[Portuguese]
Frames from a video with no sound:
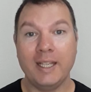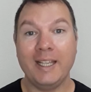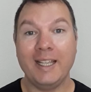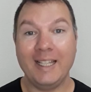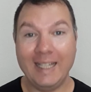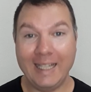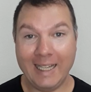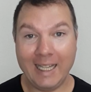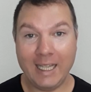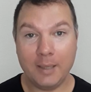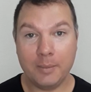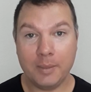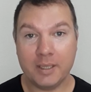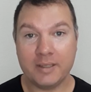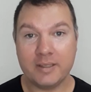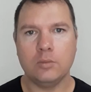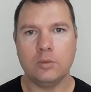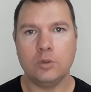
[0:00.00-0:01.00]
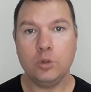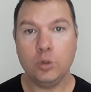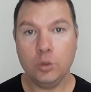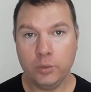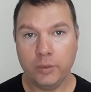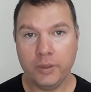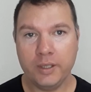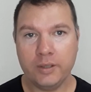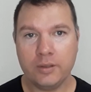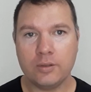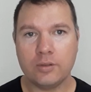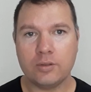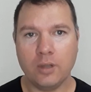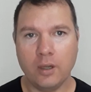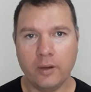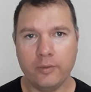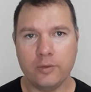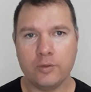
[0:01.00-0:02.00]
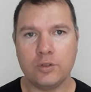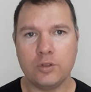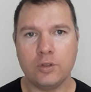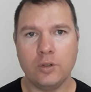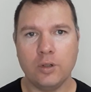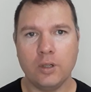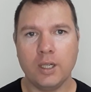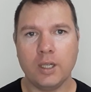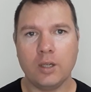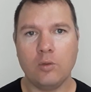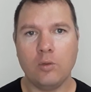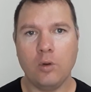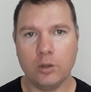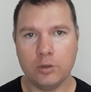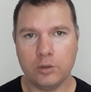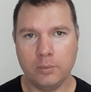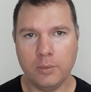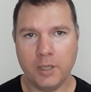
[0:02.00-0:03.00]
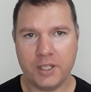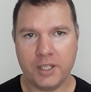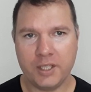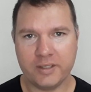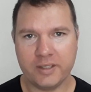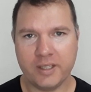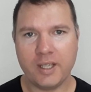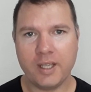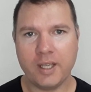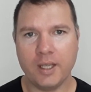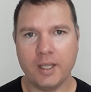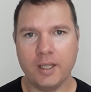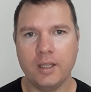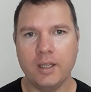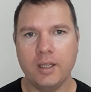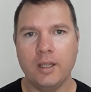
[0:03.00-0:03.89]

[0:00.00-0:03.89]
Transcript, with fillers: E lembre-se, tudo isso só funciona com Automatiza IQ.